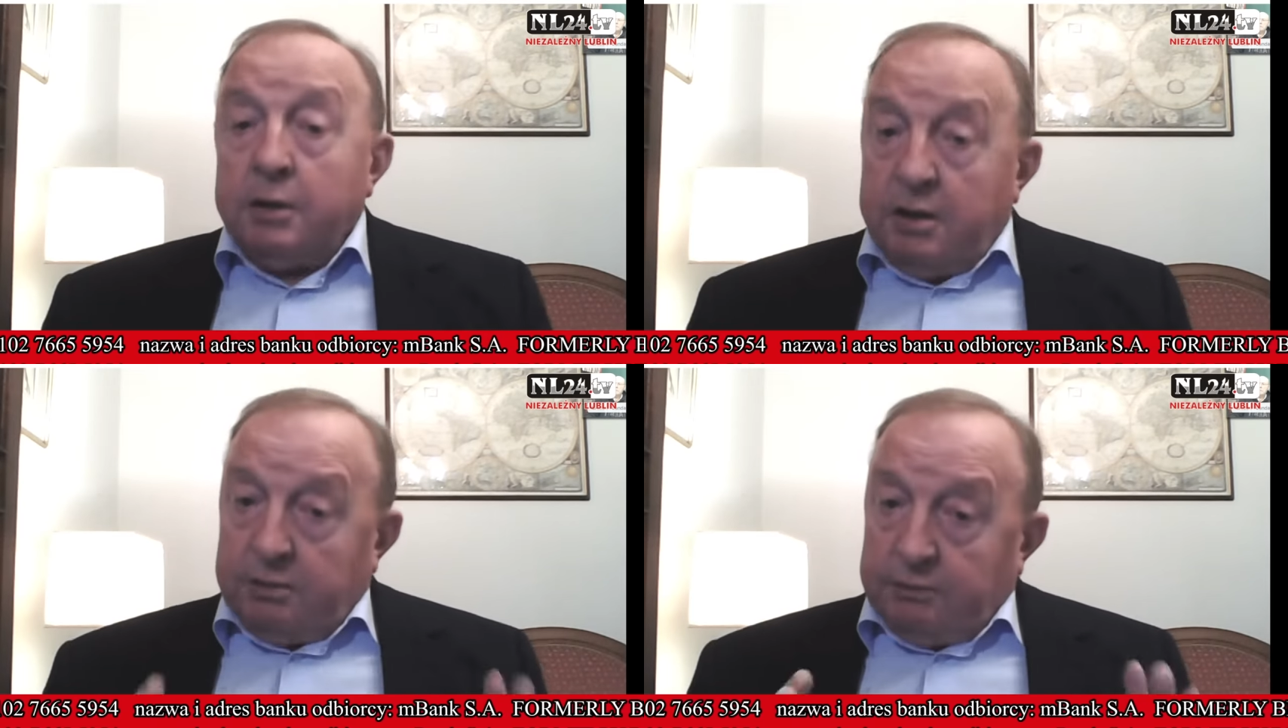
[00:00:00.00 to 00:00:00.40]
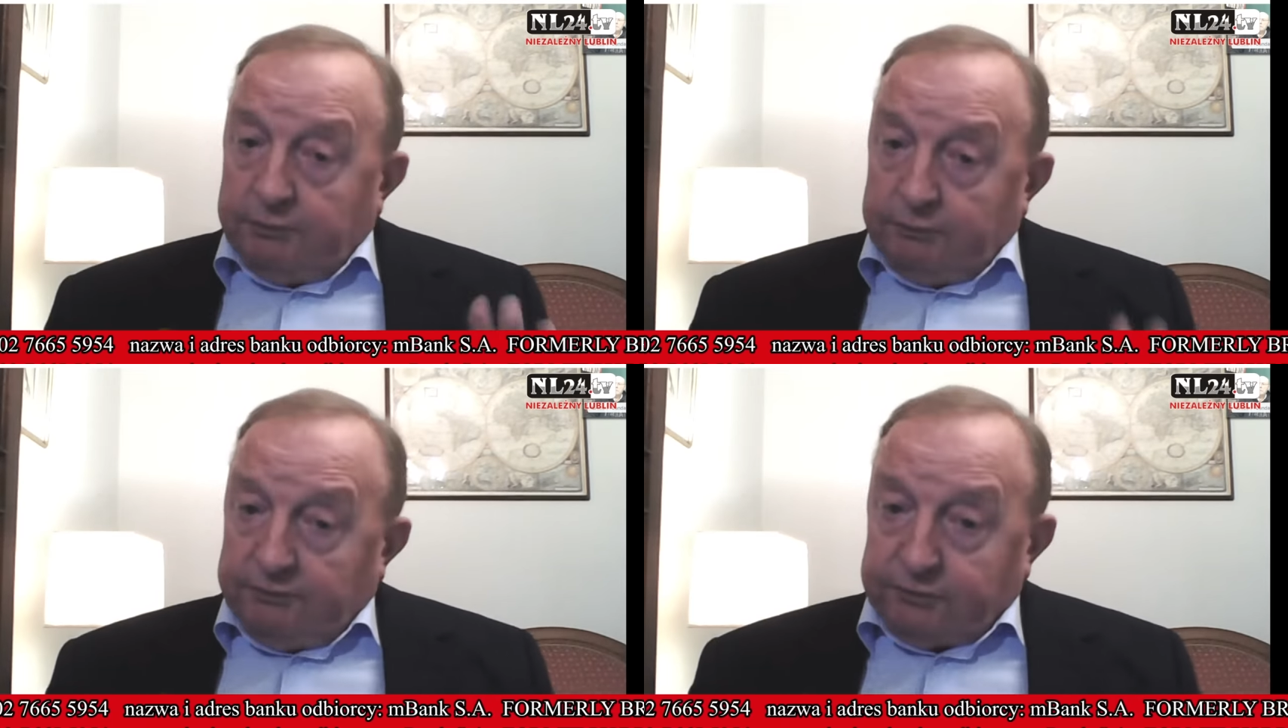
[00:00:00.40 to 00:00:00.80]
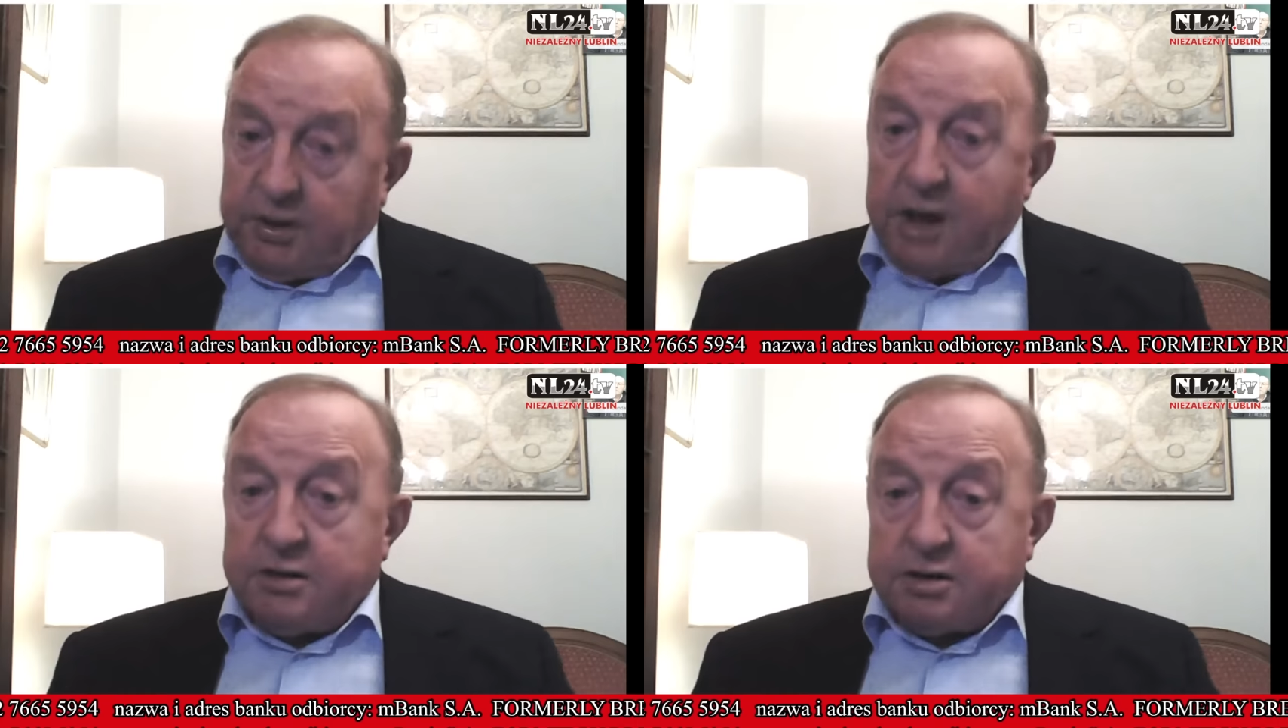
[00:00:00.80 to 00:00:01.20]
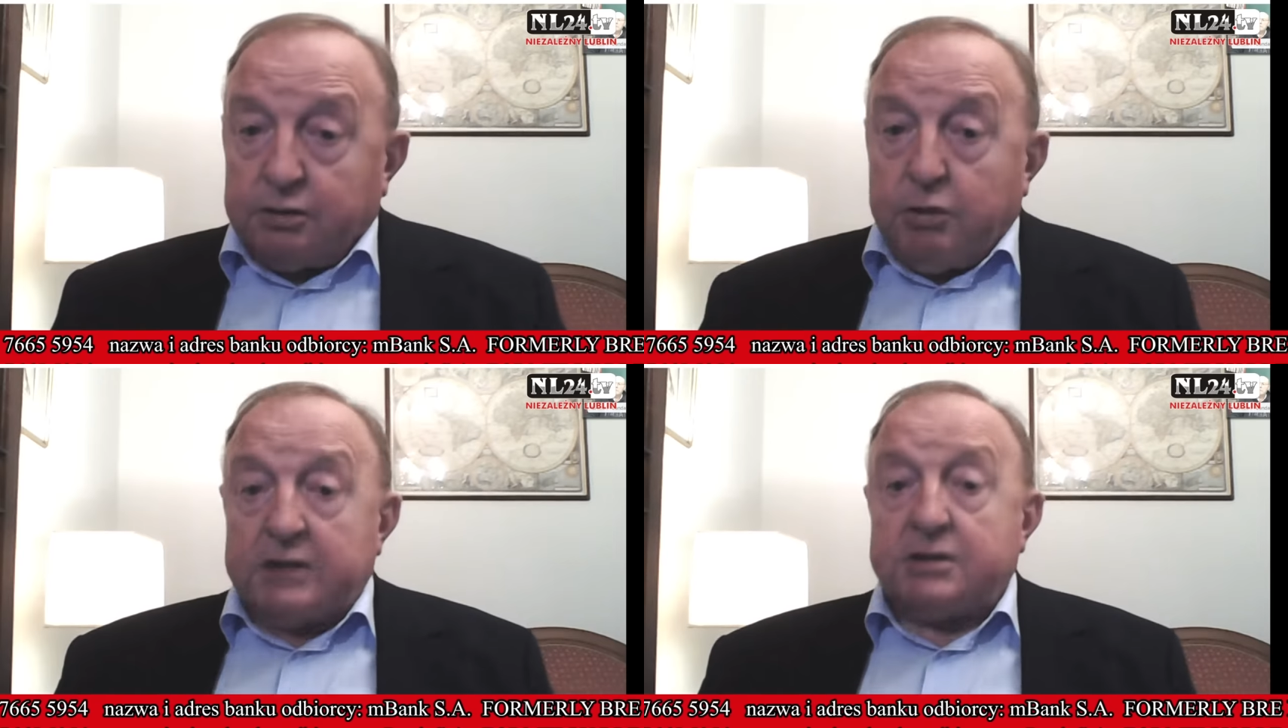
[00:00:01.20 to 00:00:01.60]
I w tej
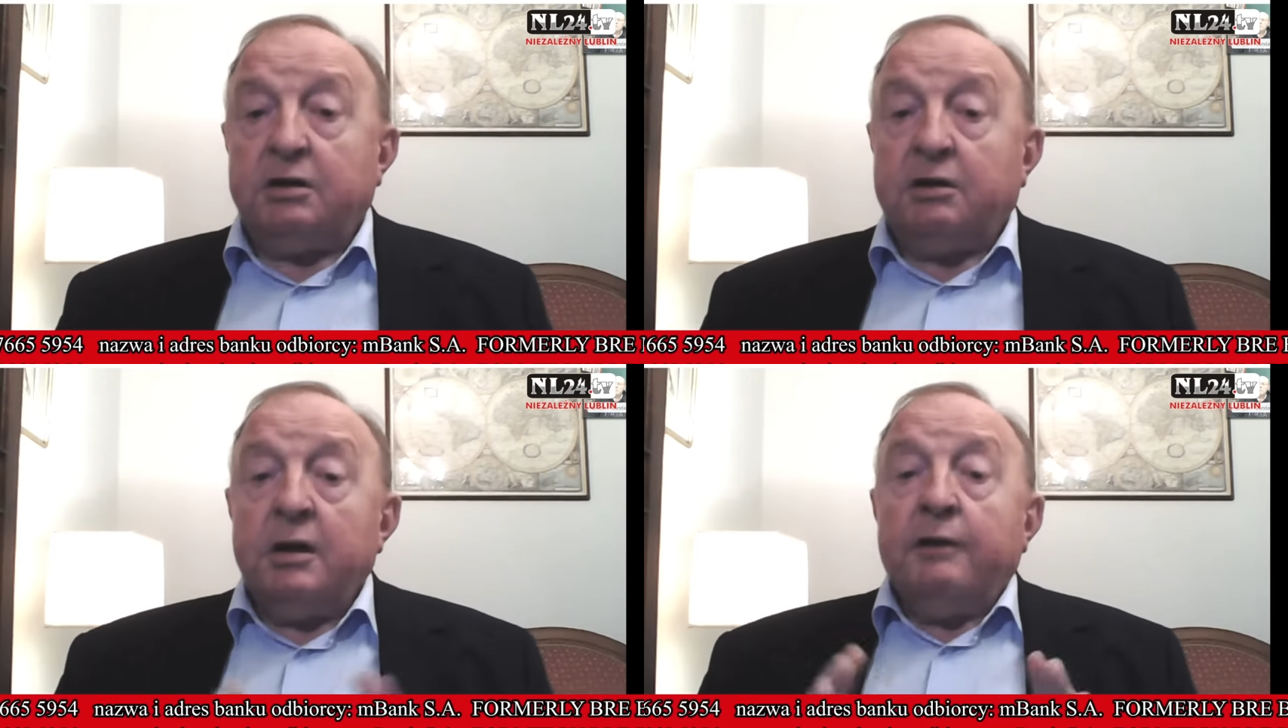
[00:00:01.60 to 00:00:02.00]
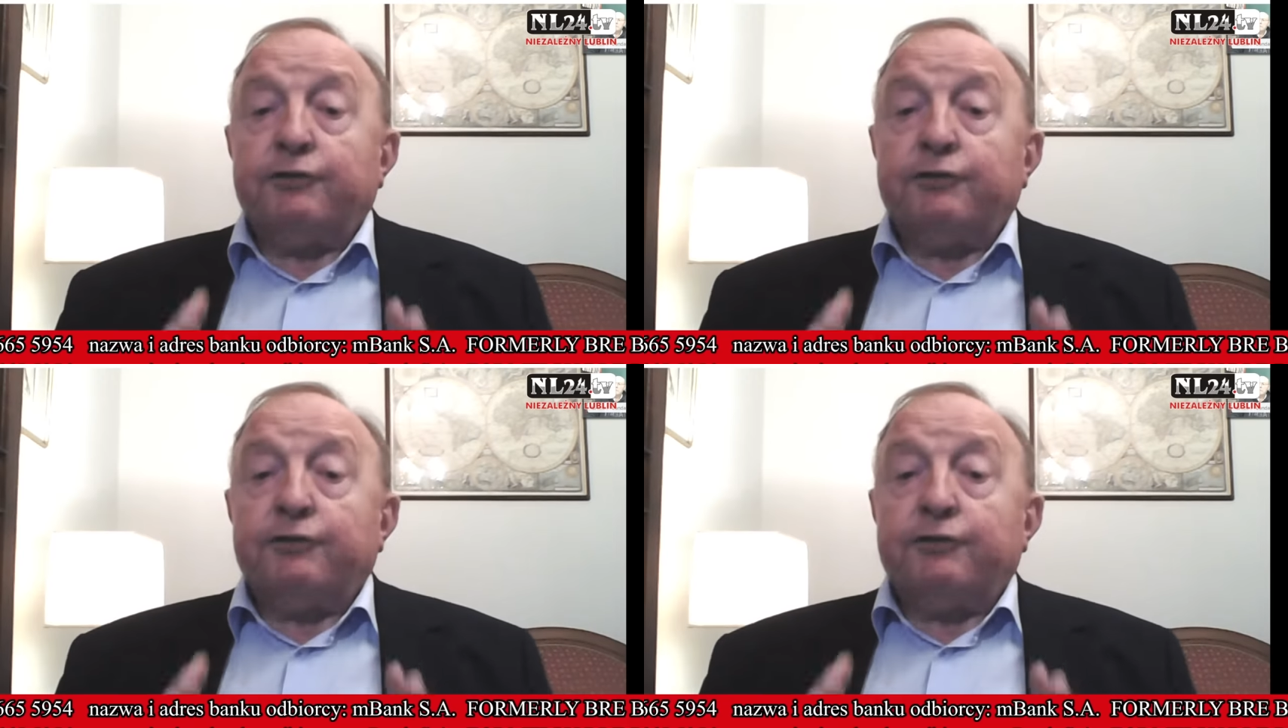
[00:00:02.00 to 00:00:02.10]
sytuacji